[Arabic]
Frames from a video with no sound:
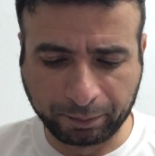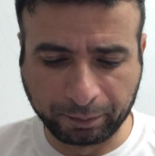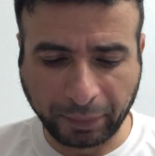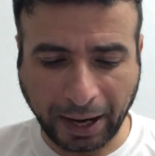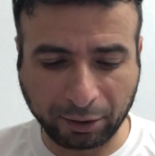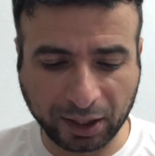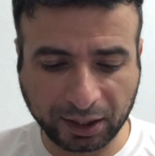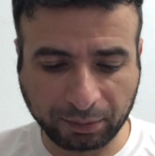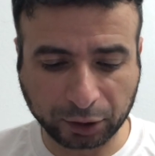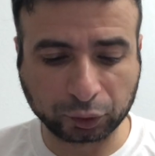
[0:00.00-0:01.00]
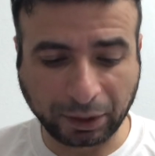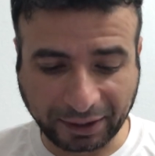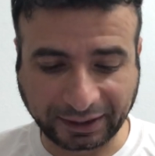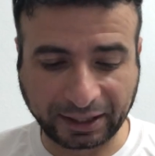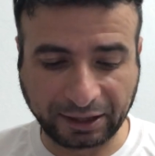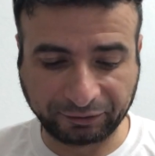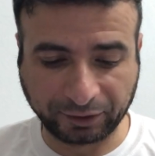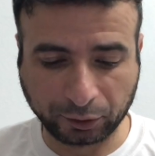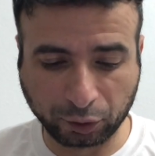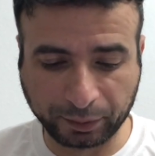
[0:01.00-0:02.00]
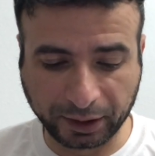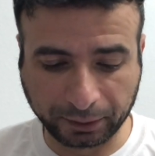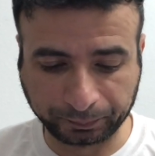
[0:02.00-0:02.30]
بحوالي برضو 8000 روبل